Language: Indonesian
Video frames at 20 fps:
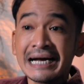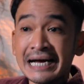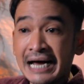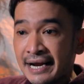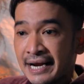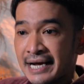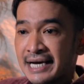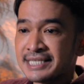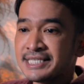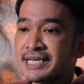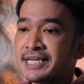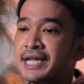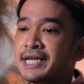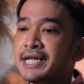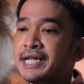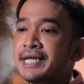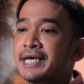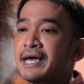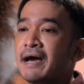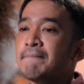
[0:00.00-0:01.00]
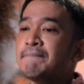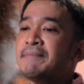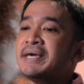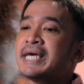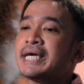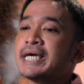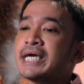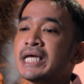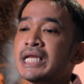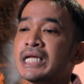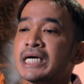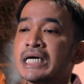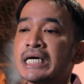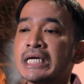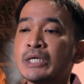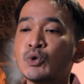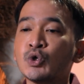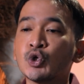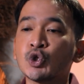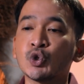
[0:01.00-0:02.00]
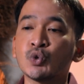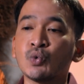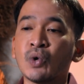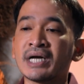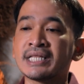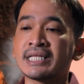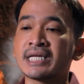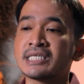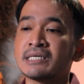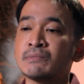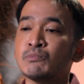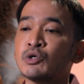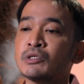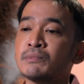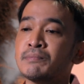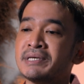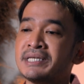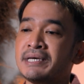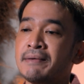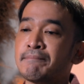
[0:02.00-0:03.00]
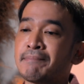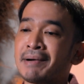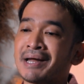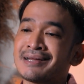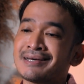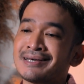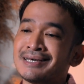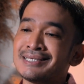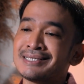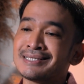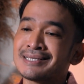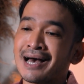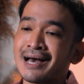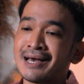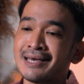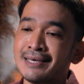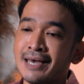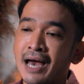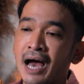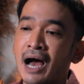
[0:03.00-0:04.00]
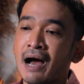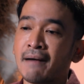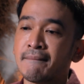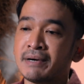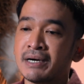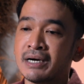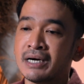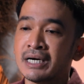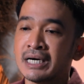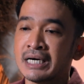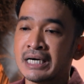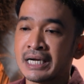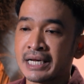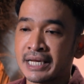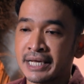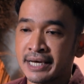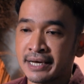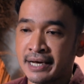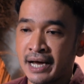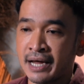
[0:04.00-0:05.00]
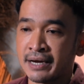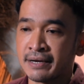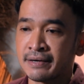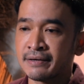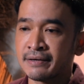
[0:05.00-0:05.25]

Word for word: Karena kejadian ini yang bikin gedung tua tersebut menyimpan kisah yang mengerikan.